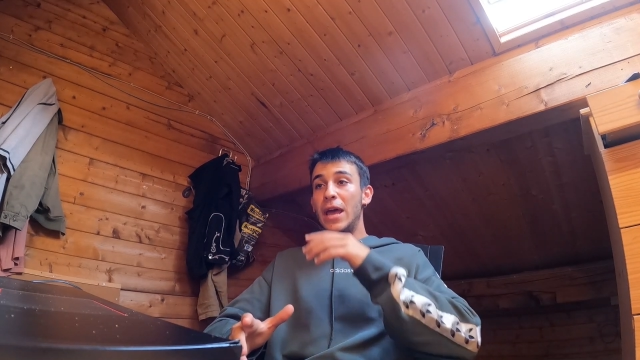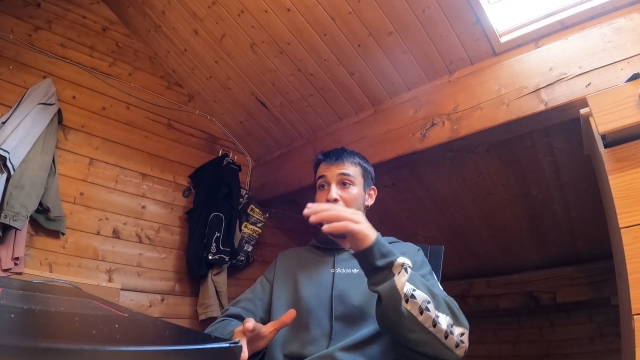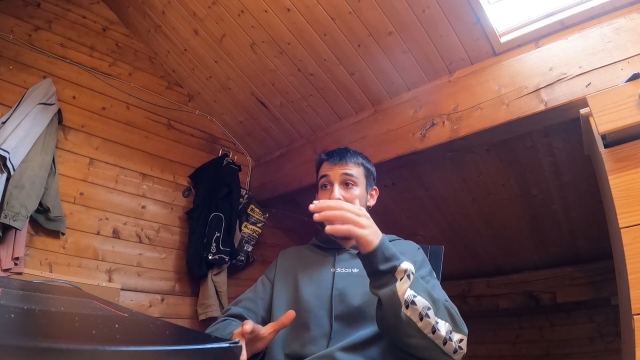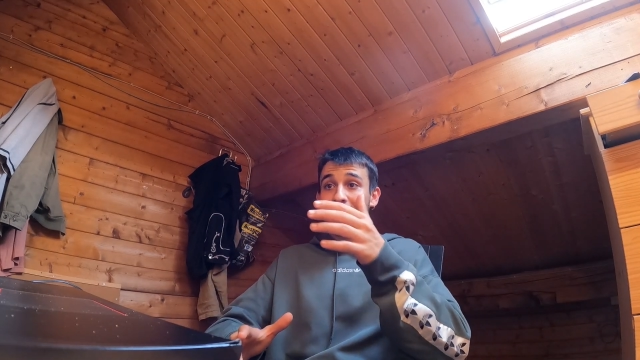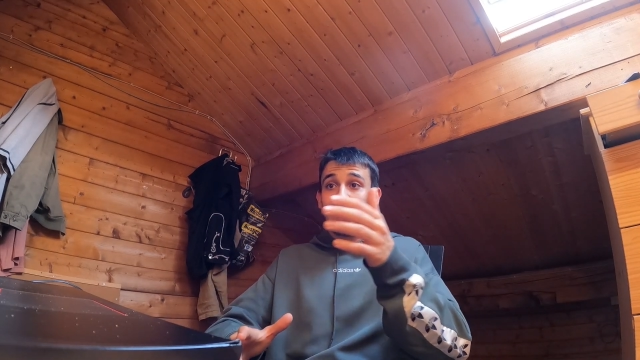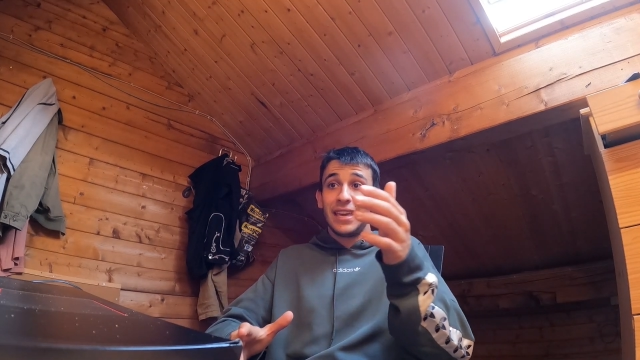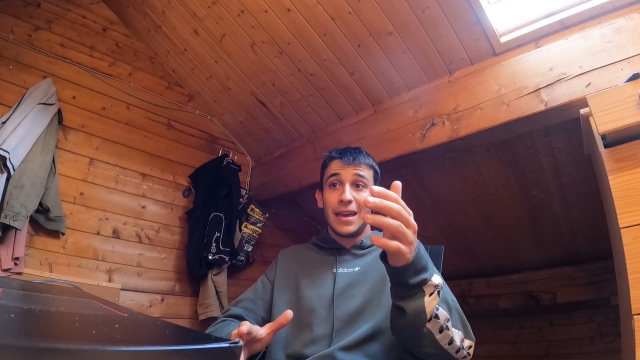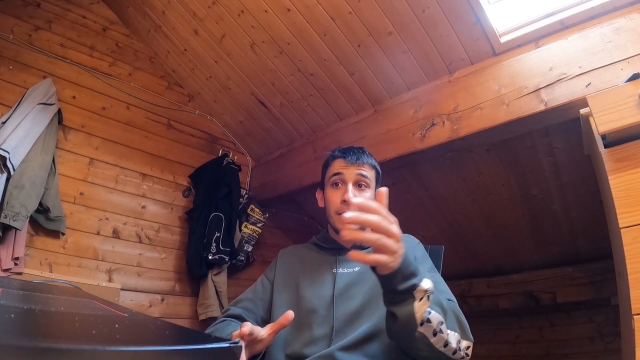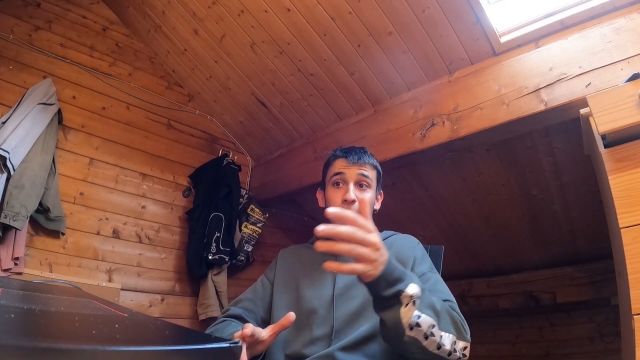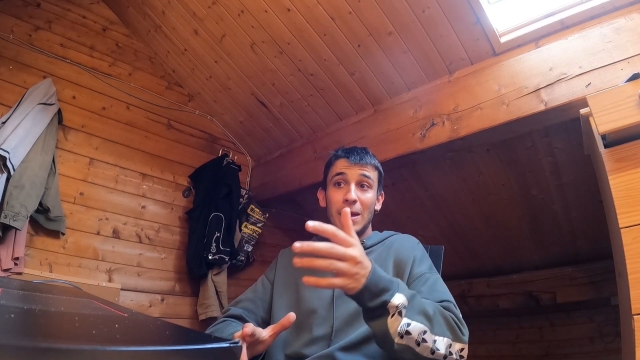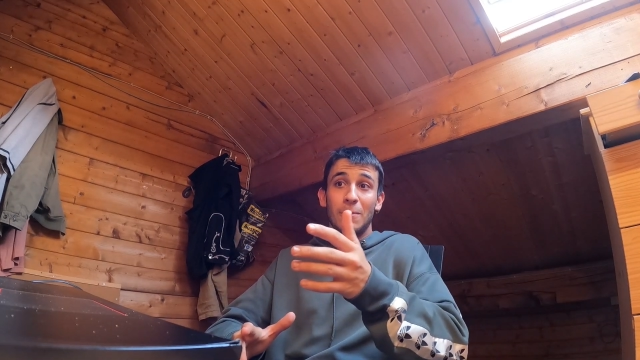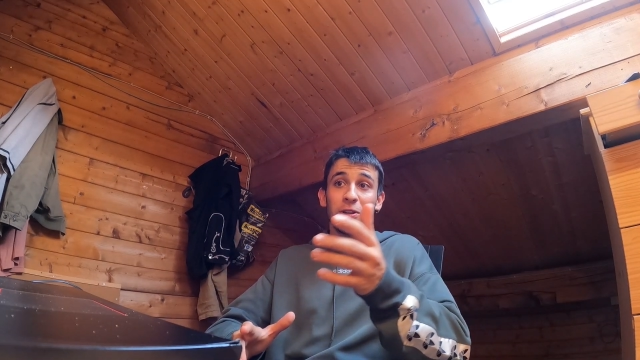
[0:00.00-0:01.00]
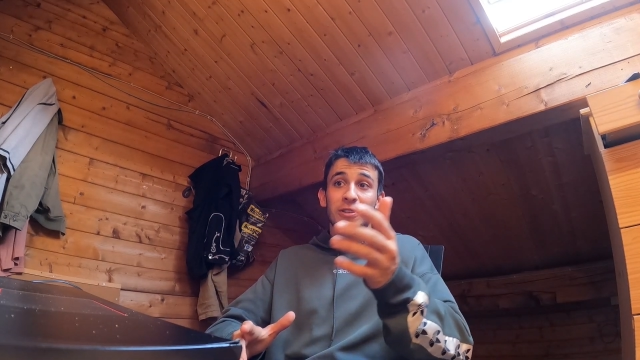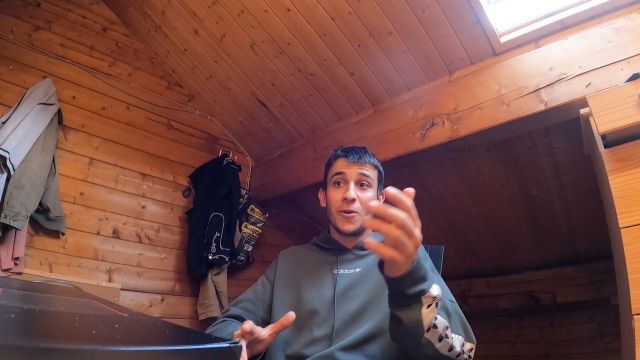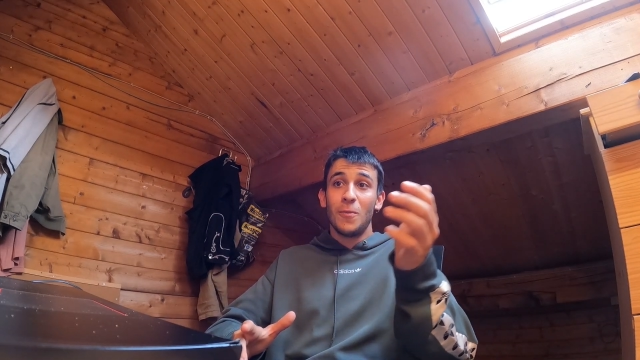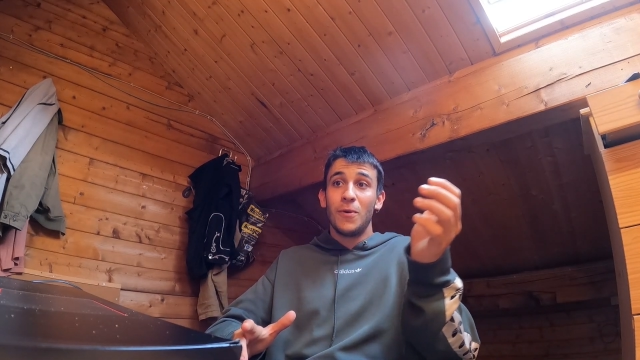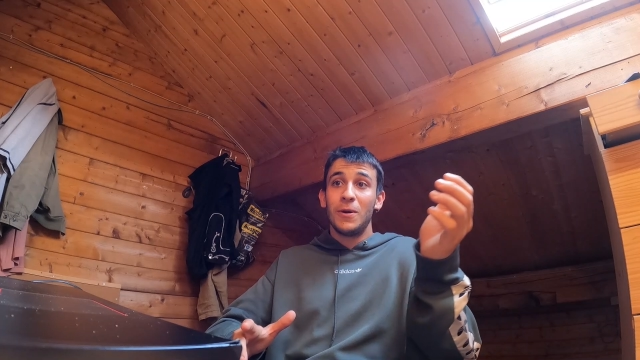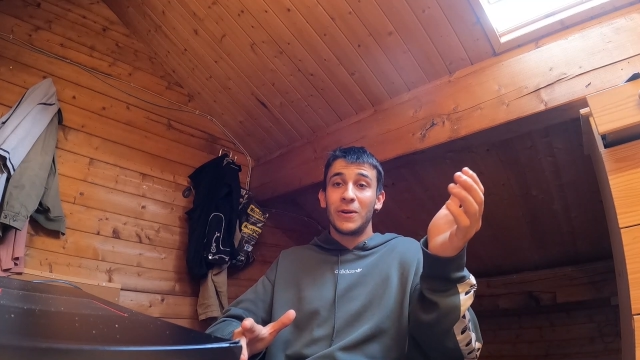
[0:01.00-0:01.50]
Eh, aquí hemos
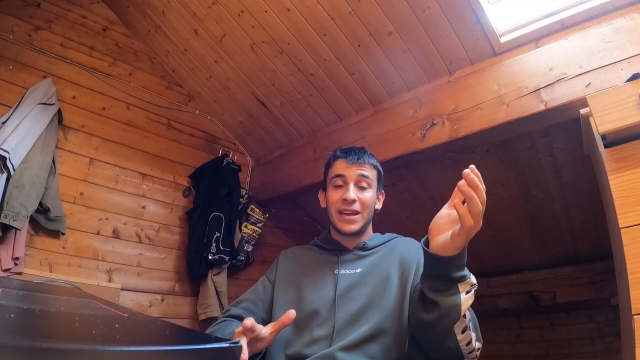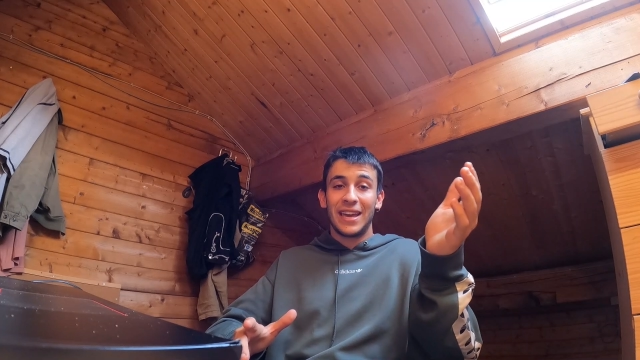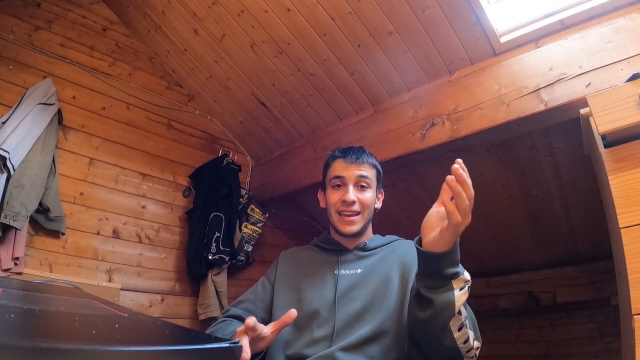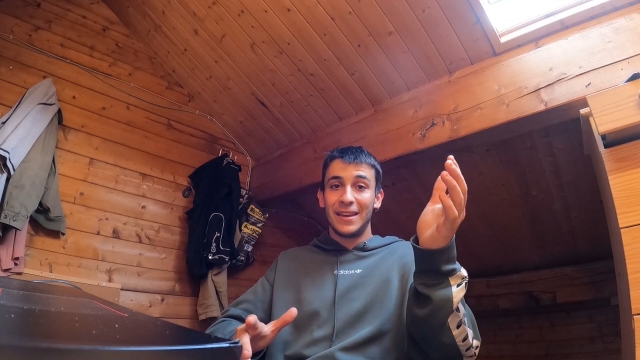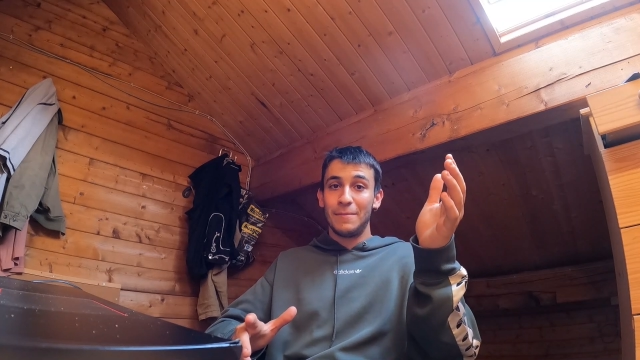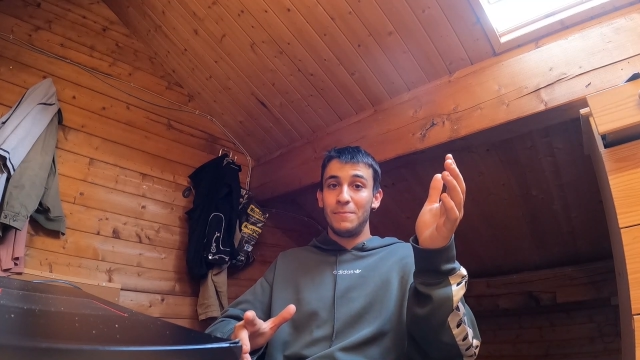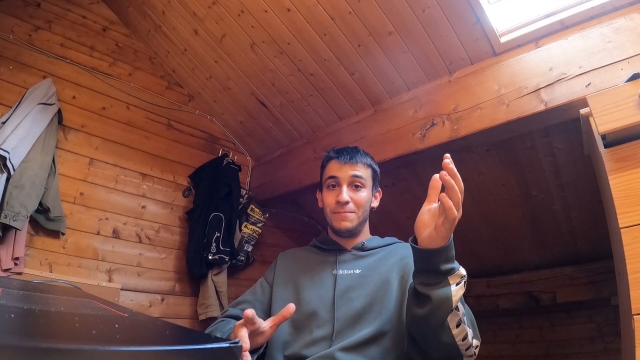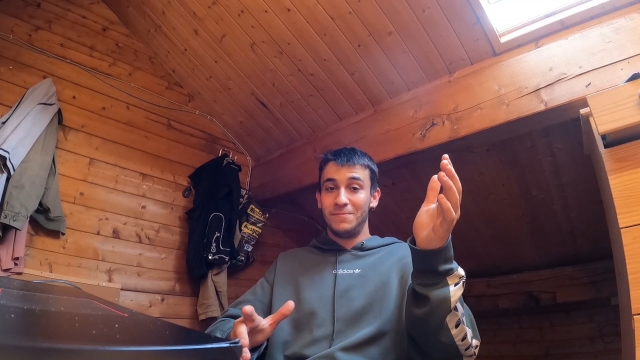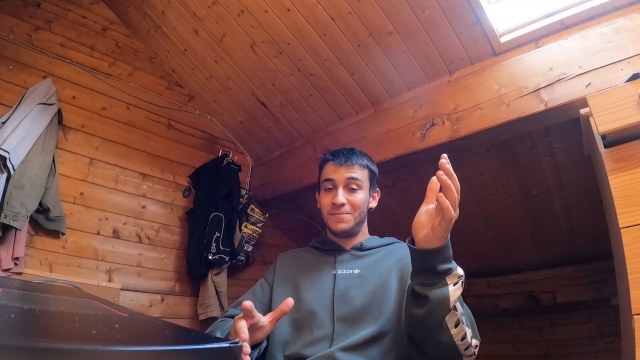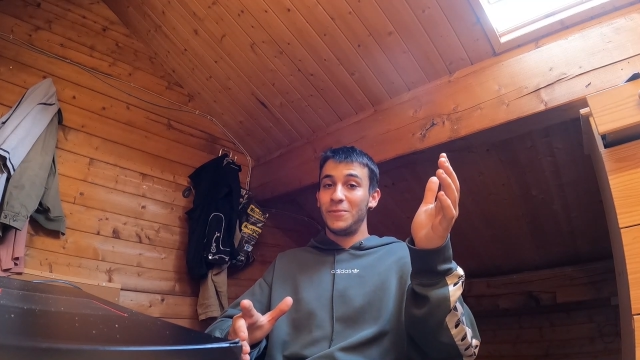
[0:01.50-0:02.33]
estado en un pueblo que